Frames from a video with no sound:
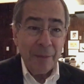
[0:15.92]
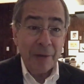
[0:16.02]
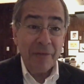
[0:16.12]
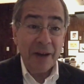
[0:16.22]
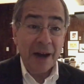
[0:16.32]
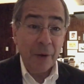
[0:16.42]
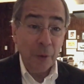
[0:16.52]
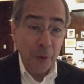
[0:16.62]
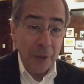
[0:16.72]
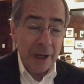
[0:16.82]
Para ferrar o
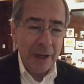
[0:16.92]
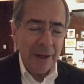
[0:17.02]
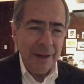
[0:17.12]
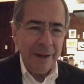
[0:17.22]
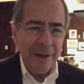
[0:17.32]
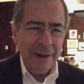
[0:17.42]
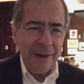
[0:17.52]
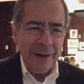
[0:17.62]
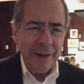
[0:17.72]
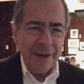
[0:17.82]
Lula
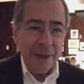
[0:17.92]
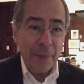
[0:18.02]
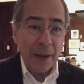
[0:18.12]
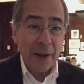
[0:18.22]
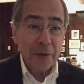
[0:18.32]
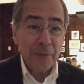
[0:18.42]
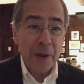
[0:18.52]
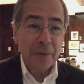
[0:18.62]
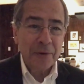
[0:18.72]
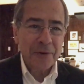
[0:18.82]
e pagar os
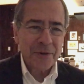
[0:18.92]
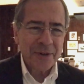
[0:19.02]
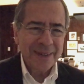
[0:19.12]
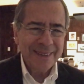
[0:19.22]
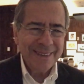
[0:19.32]
bancos.